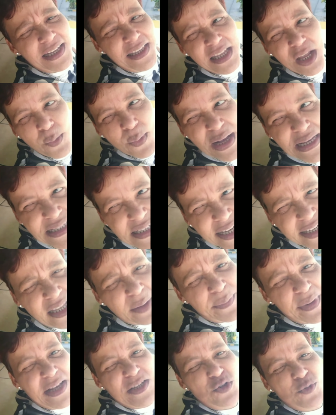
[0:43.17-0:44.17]
Tem o açaí da
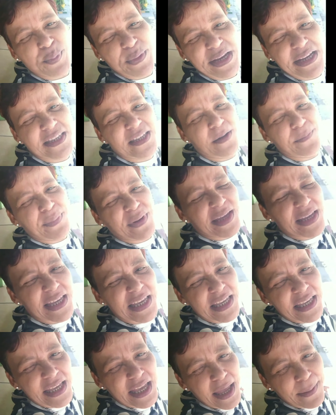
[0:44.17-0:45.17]
minha sobrinha também,
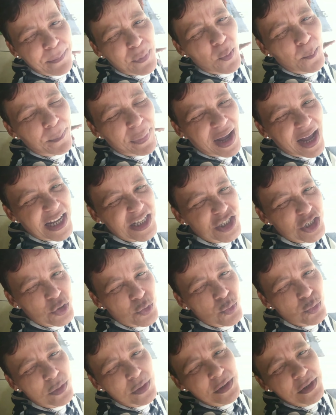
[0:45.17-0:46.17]
que é
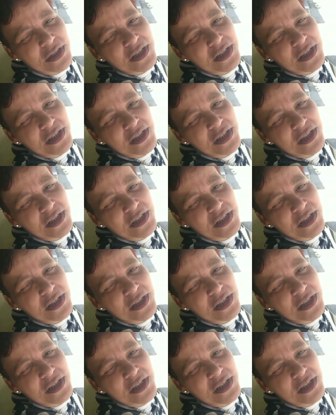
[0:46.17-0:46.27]
bombástico.